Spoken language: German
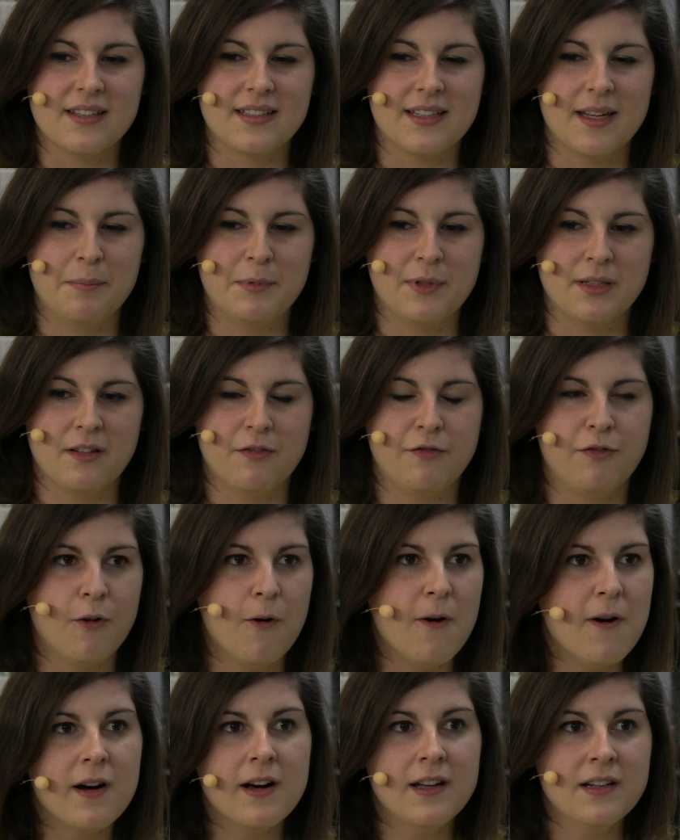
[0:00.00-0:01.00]
es gibt äh,
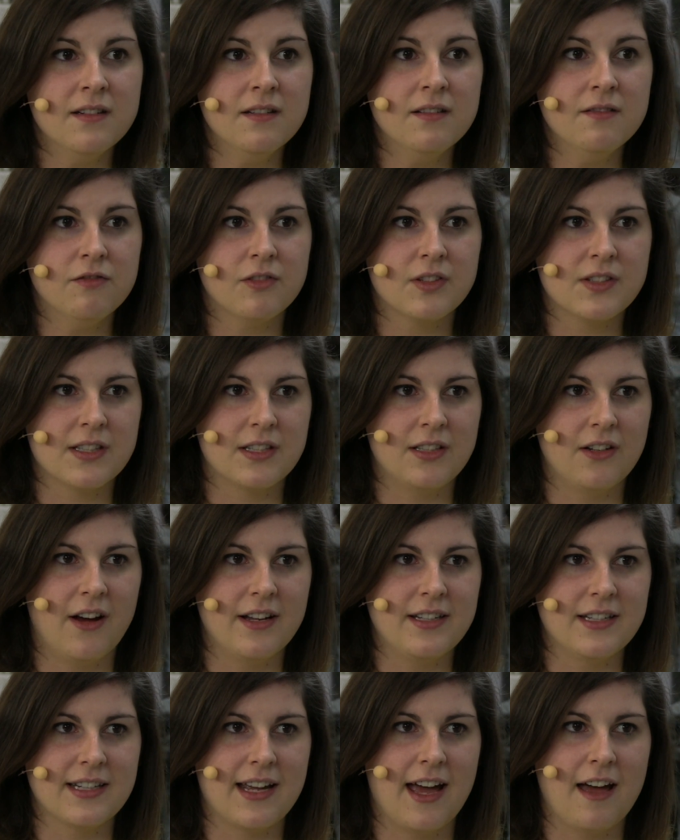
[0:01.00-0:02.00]
Foren, wo sich
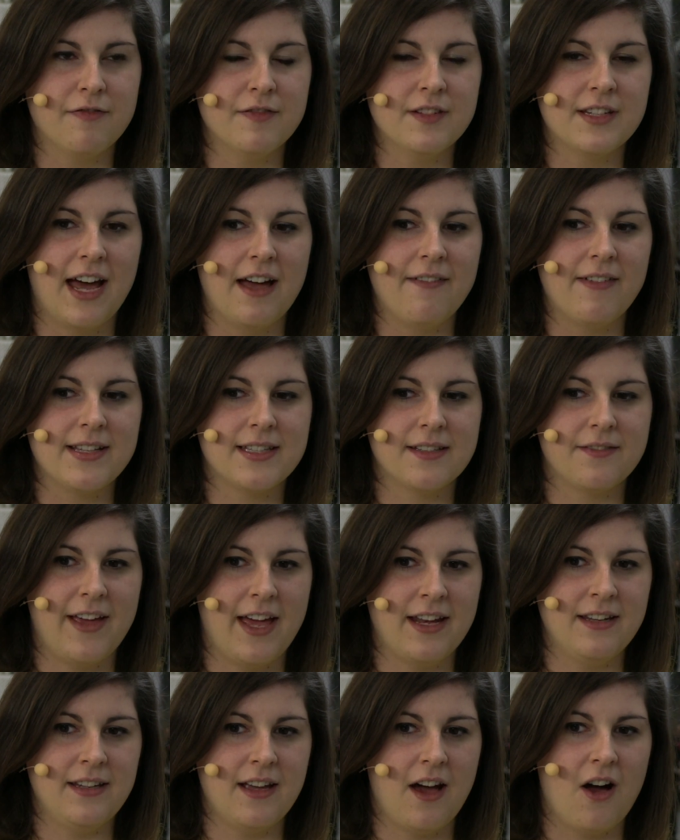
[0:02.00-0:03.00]
Leute treffen. Teilweise
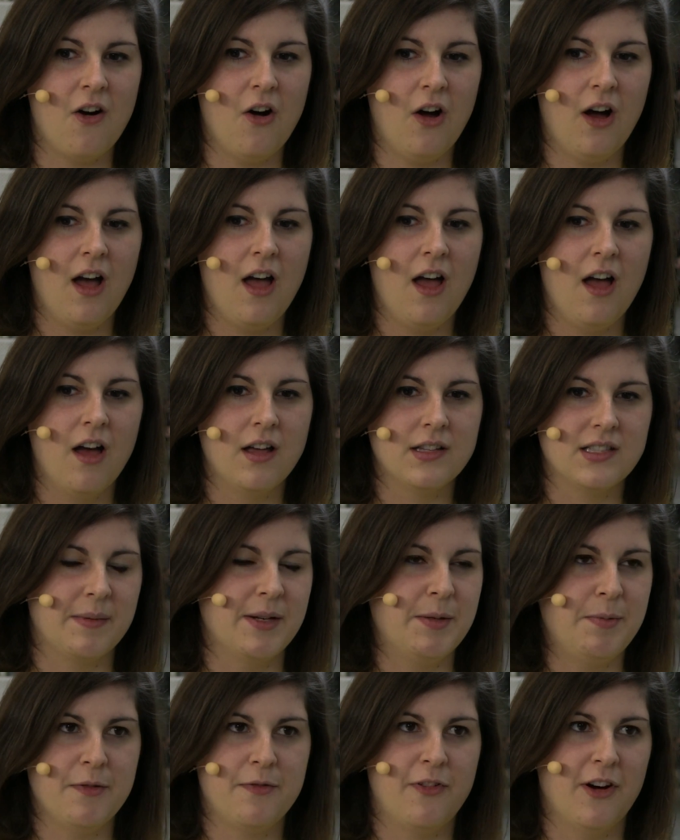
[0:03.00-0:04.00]
werden die auch zum
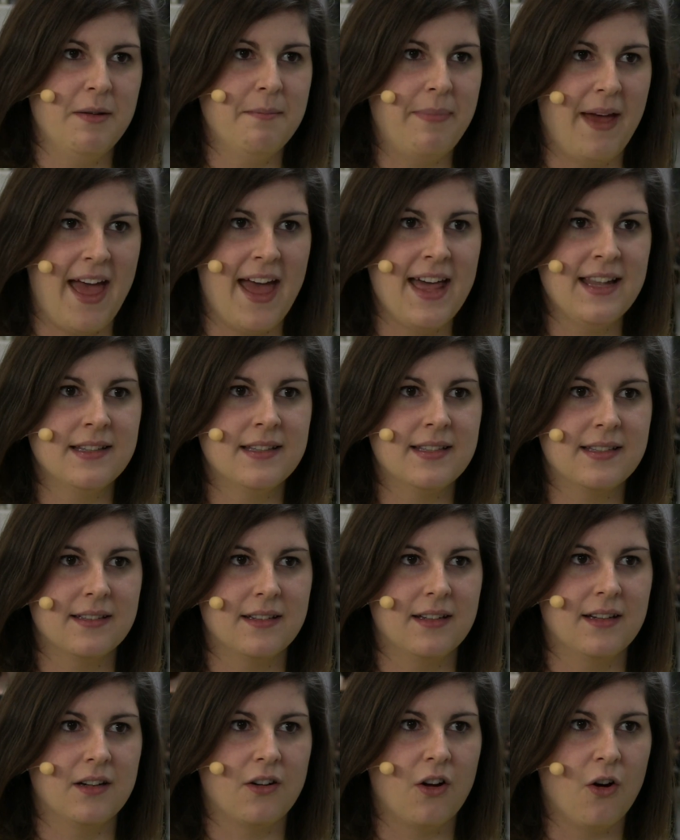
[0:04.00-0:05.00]
Beispiel von Bands
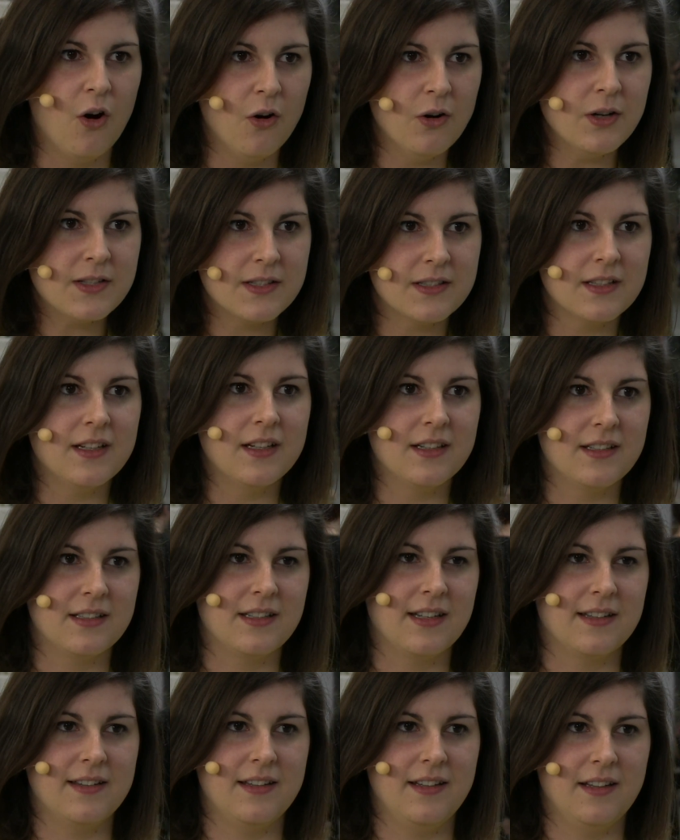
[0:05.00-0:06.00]
äh,
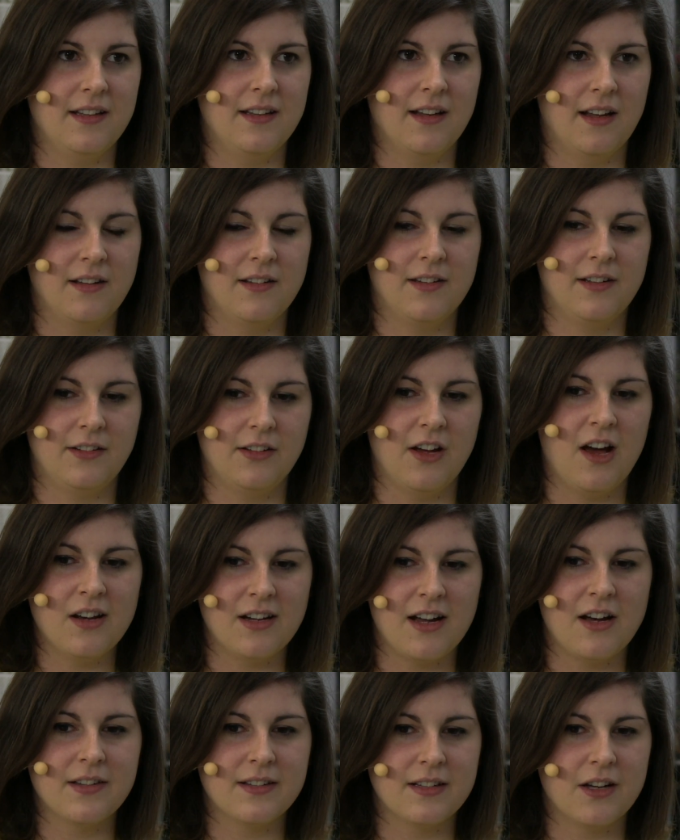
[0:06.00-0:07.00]
gehostet, dass die dann sich
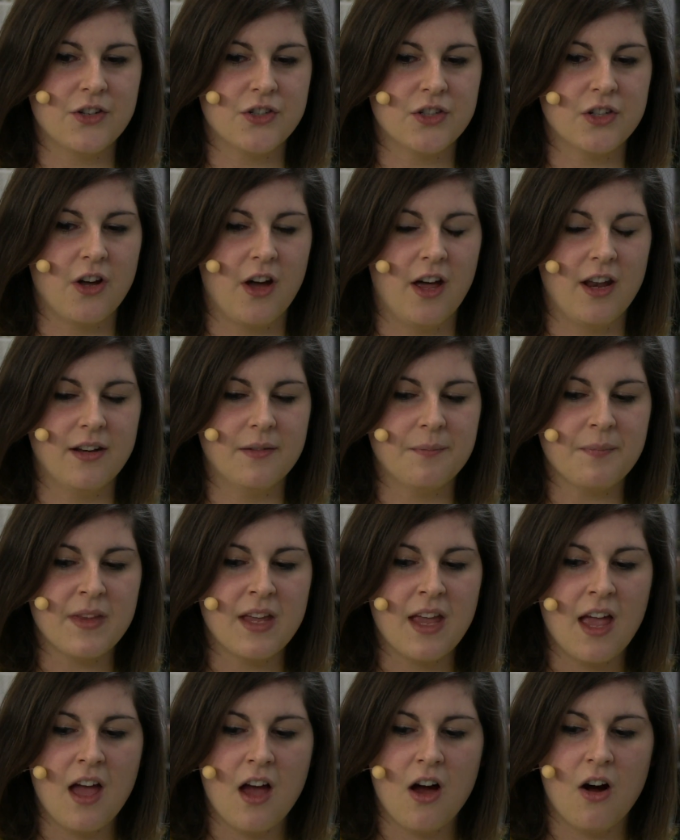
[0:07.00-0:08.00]
dort austauschen können.
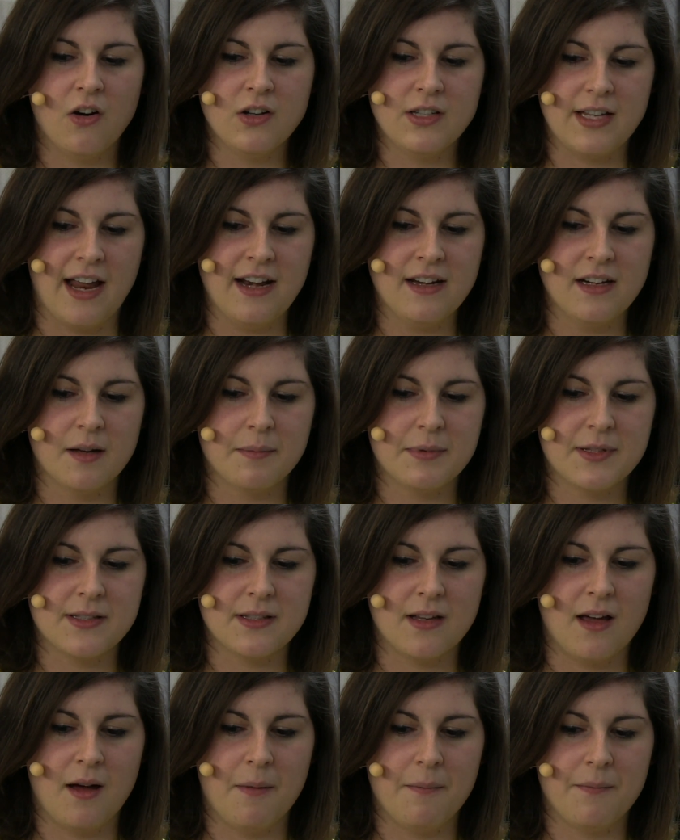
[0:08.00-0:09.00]
Und dann gibt es...
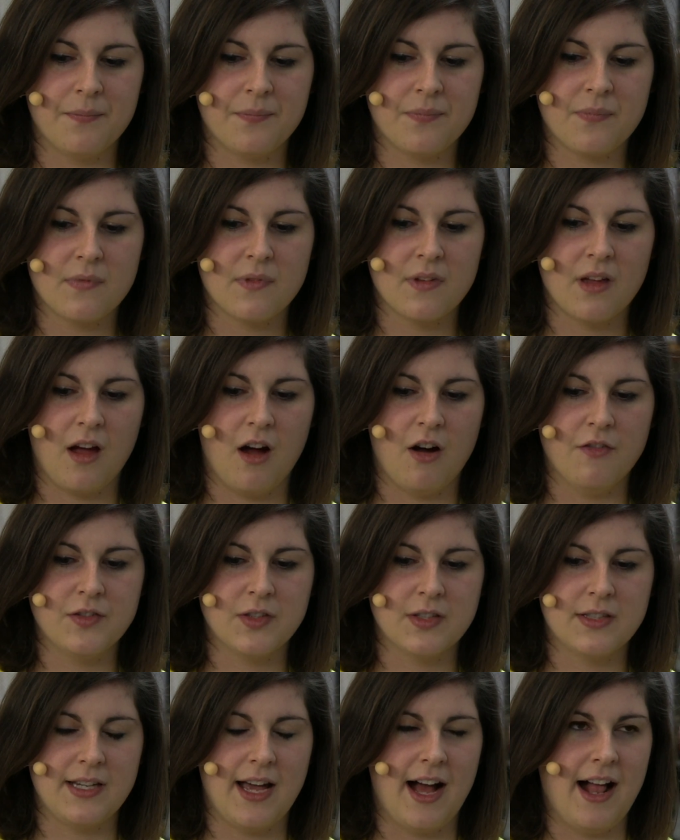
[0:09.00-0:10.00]
Ähm, auf
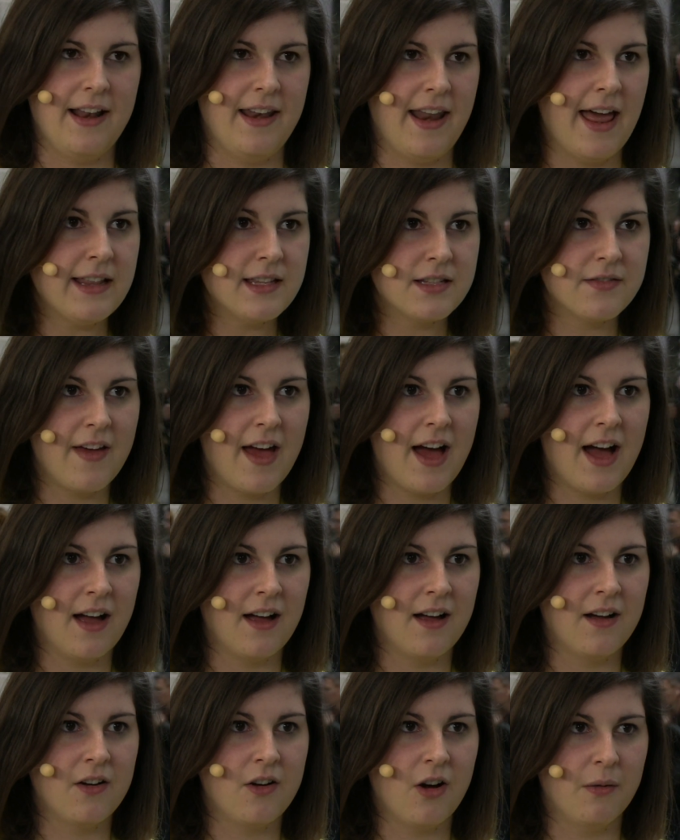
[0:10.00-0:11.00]
sozialen
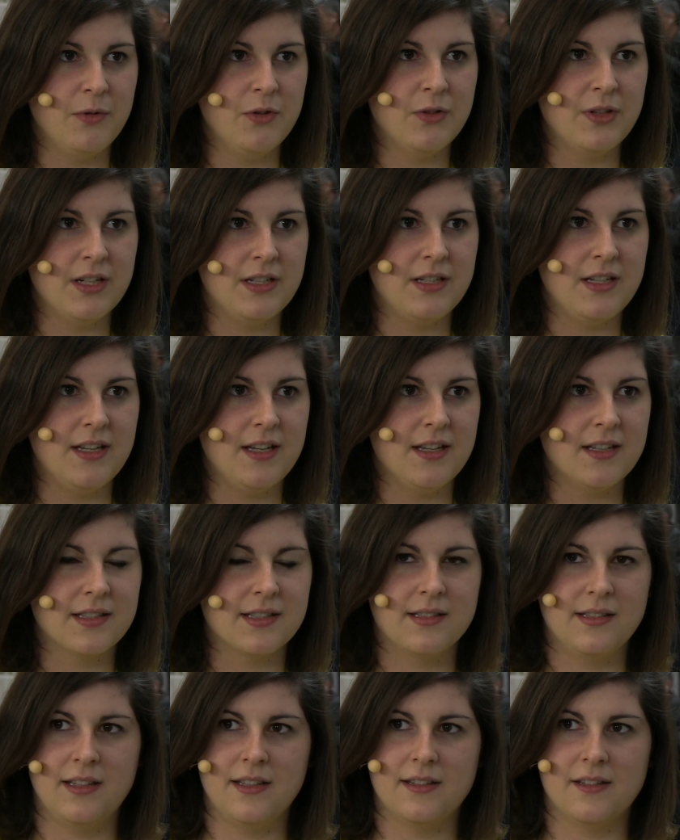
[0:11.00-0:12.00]
Netzwerken,
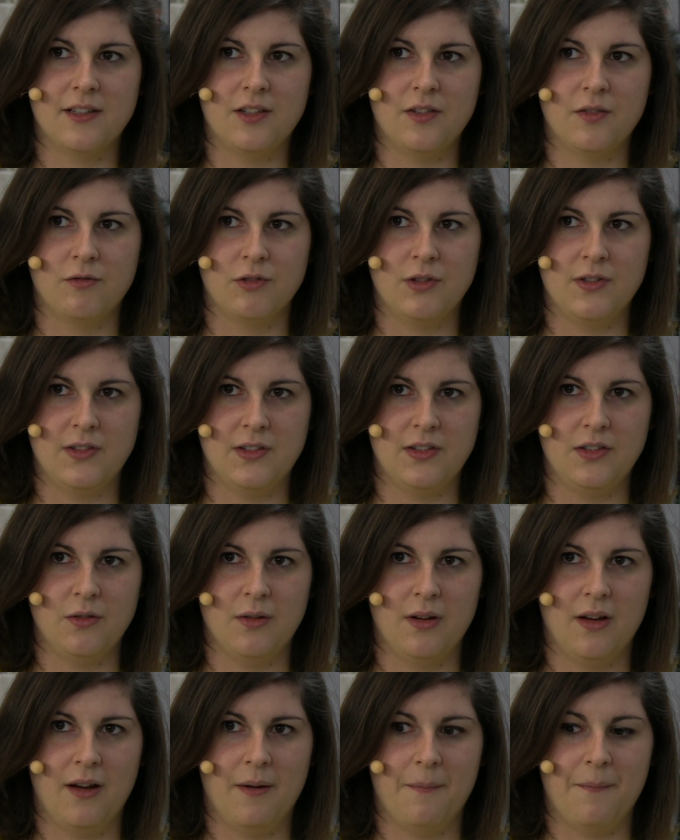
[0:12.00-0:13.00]
Communities, die sich, wo sie sich
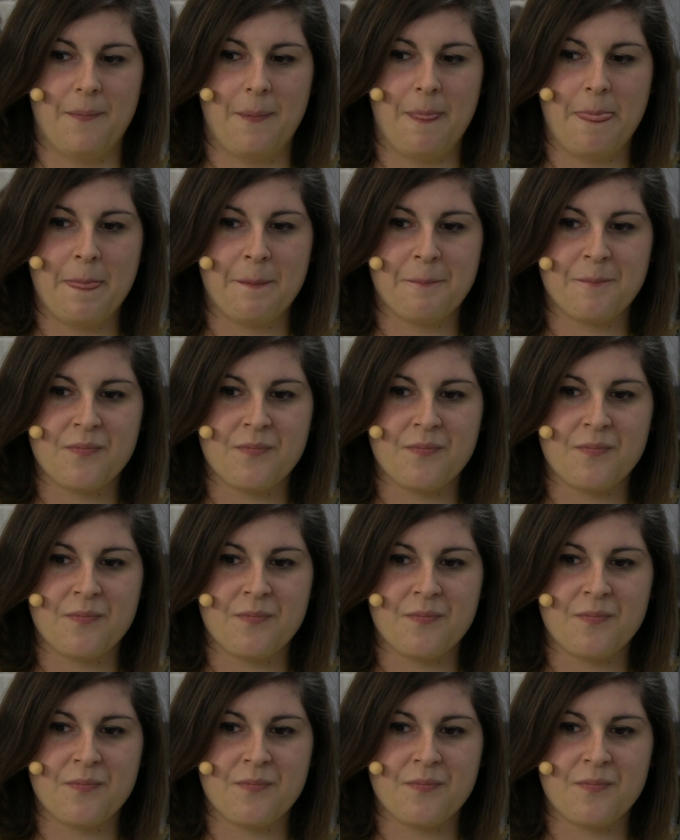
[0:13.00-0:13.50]
ähm,